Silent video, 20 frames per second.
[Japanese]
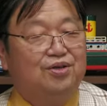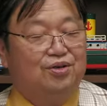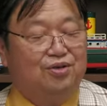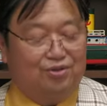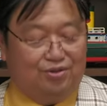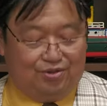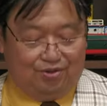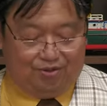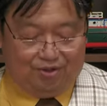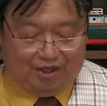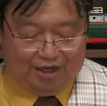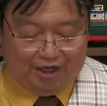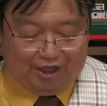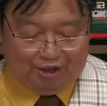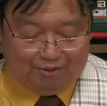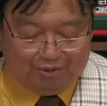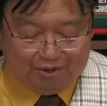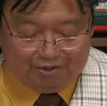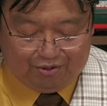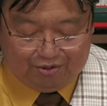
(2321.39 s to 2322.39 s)
よろしくお願い
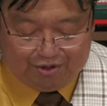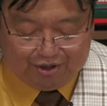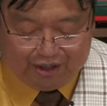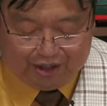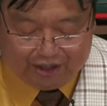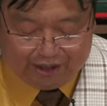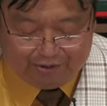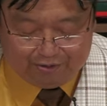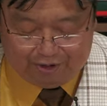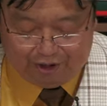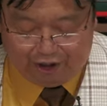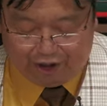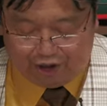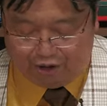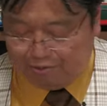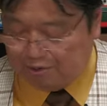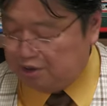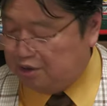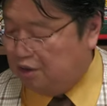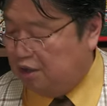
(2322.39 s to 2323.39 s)
します。そちらからお願い
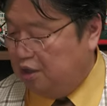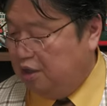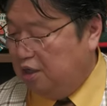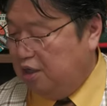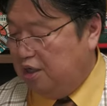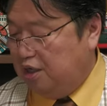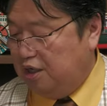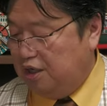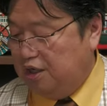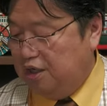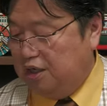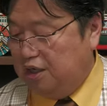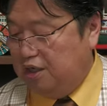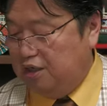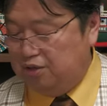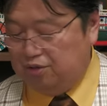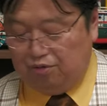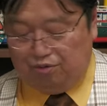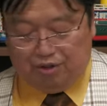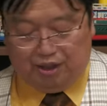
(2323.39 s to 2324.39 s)
します。
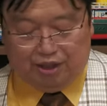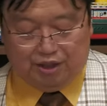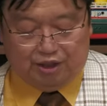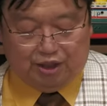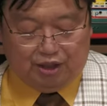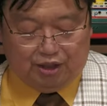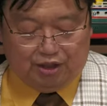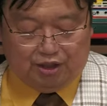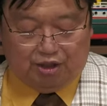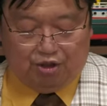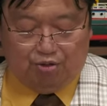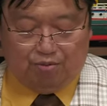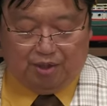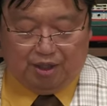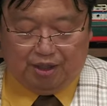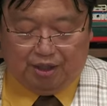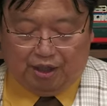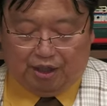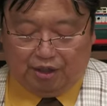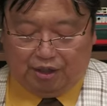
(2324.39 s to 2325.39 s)
えー、相談してですね読ま
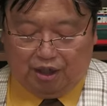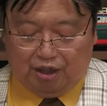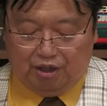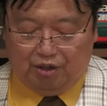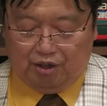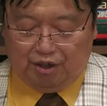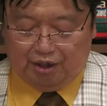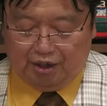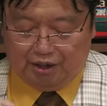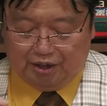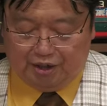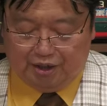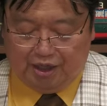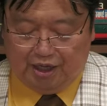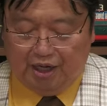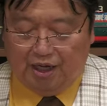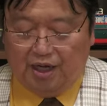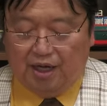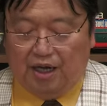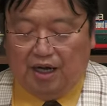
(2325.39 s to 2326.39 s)
れた方にはです
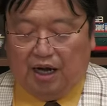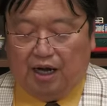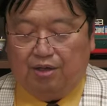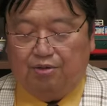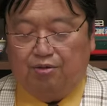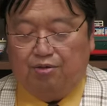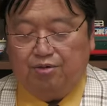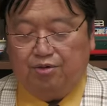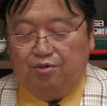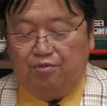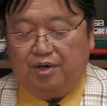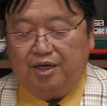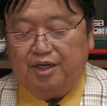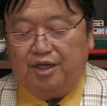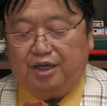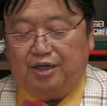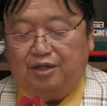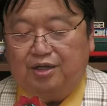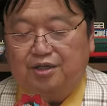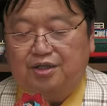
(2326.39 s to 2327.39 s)
ねあの読まれ
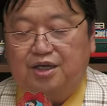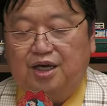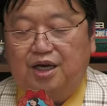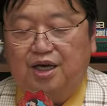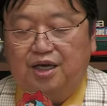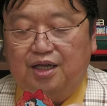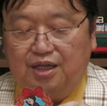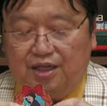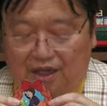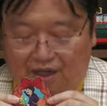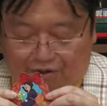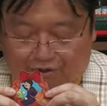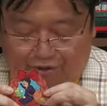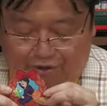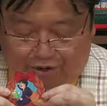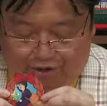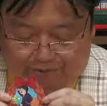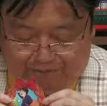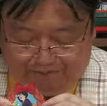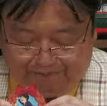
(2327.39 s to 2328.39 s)
た方全員にこ
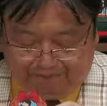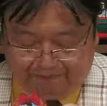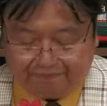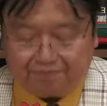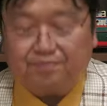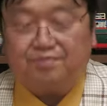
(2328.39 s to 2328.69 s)
の